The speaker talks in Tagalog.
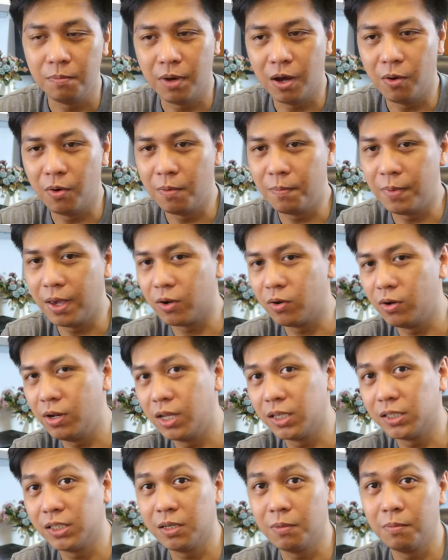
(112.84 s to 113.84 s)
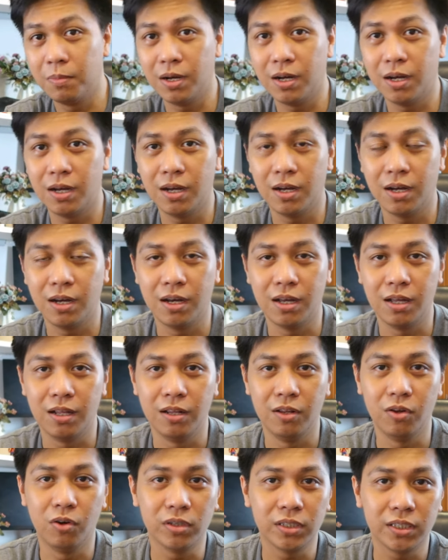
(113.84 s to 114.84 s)
halimbawa meron lang siyang mga
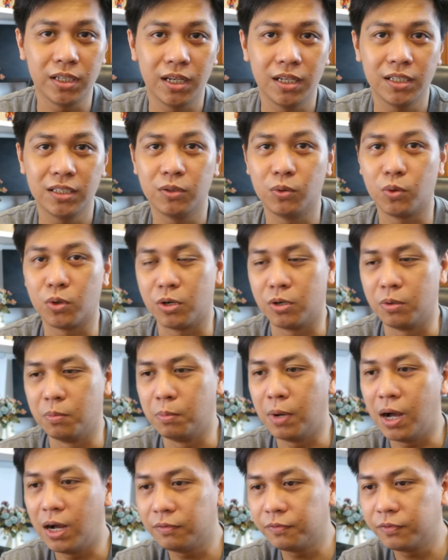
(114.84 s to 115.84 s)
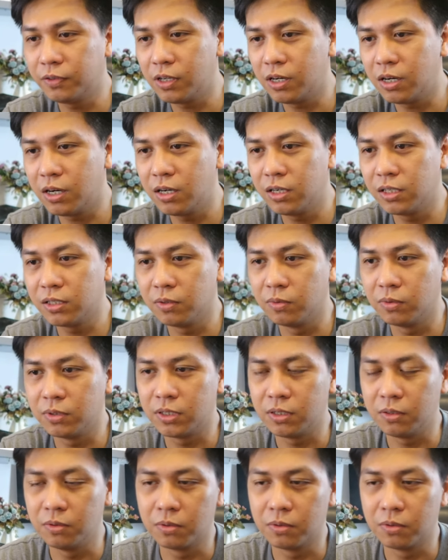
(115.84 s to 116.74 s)
losses or buffer. So,